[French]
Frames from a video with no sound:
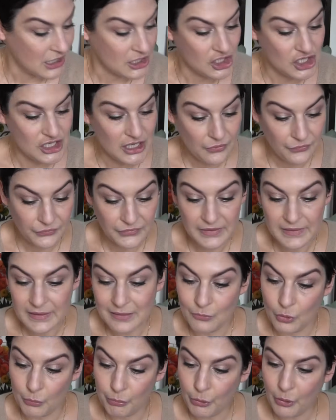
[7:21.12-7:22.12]
J'ai
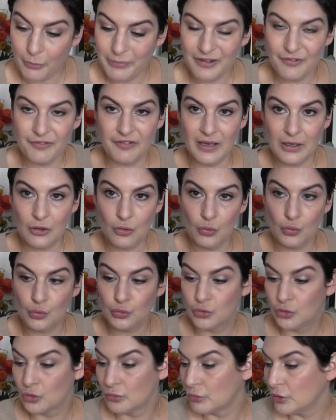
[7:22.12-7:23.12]
fini mon premier flacon
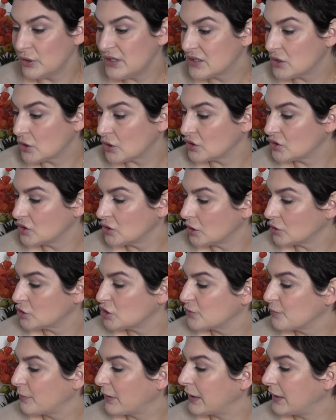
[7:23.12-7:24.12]
de Moisture
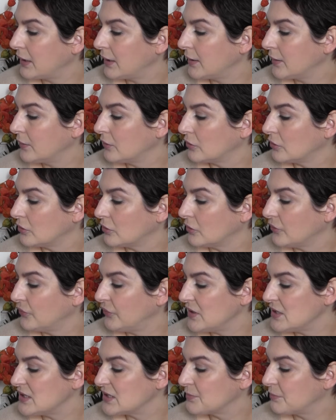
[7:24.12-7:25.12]
Surge Spray euh,
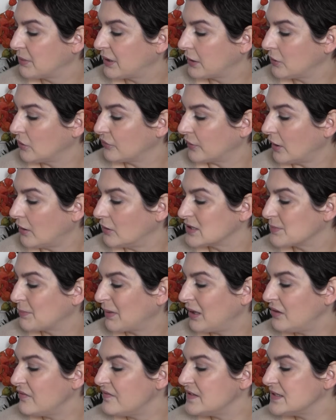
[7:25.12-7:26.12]
Face Spray, enfin
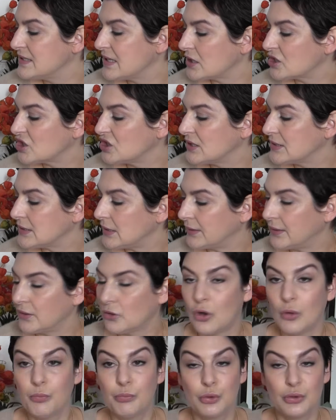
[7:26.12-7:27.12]
spray visage
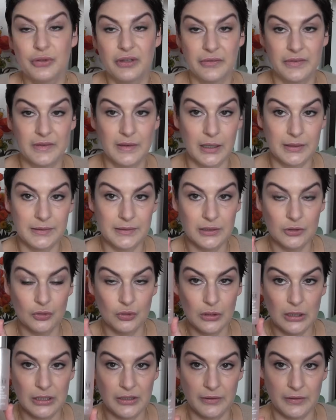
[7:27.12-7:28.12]
désaltérant peau déshydratée de
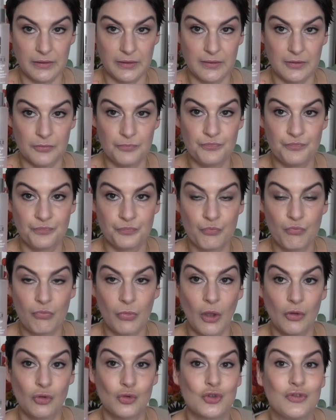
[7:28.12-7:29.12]
Clinique.
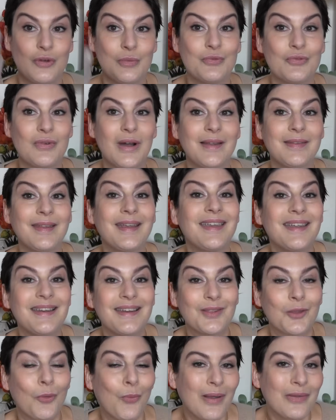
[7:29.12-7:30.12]
Donc je vais pouvoir attaquer
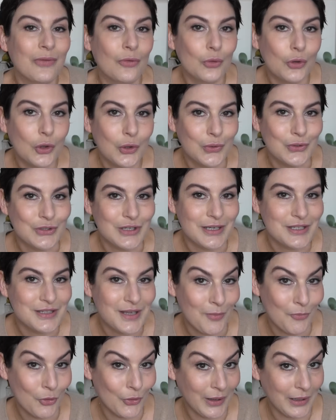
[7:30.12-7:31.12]
les trois autres que j'ai
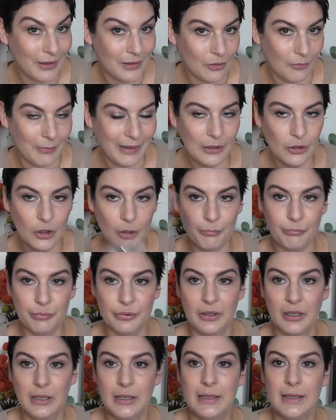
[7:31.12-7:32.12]
achetés à Montréal en backup.
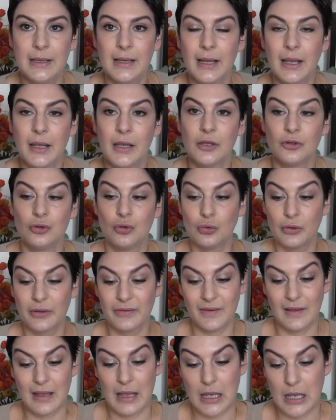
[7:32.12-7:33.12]
Donc
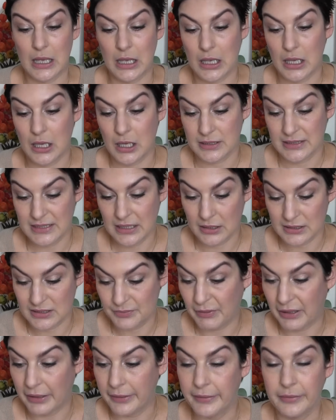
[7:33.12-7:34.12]
c'est un, un,
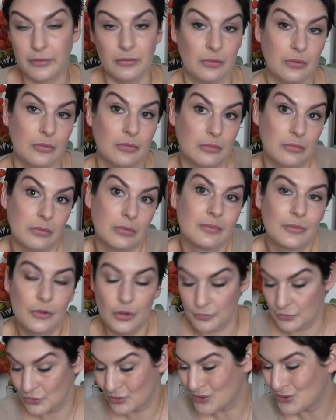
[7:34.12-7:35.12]
spray, euh,
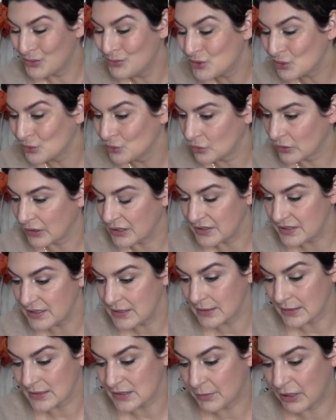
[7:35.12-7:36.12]
comme, son nom
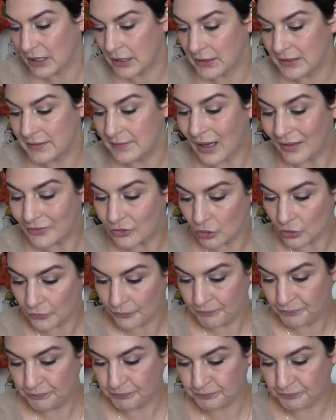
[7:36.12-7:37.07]
l'indique, un spray hydratant.